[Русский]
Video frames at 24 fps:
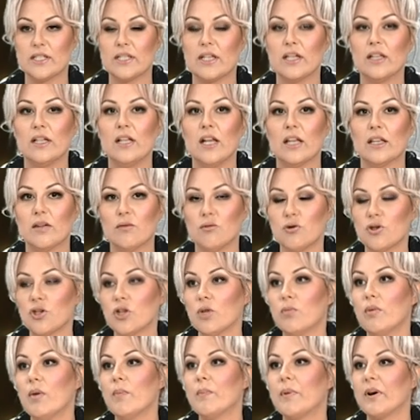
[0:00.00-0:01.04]
для того,
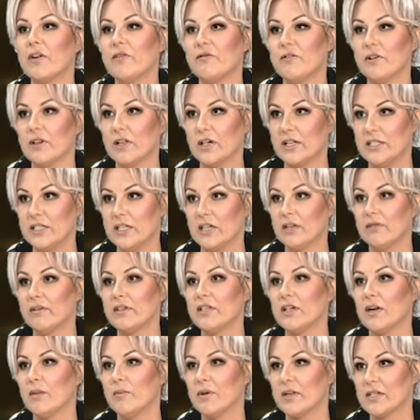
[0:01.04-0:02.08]
чтобы профилактировать
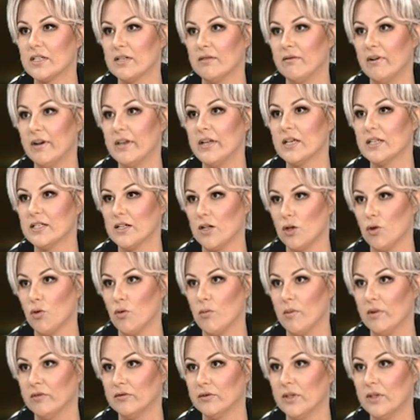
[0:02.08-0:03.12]
образование заломов.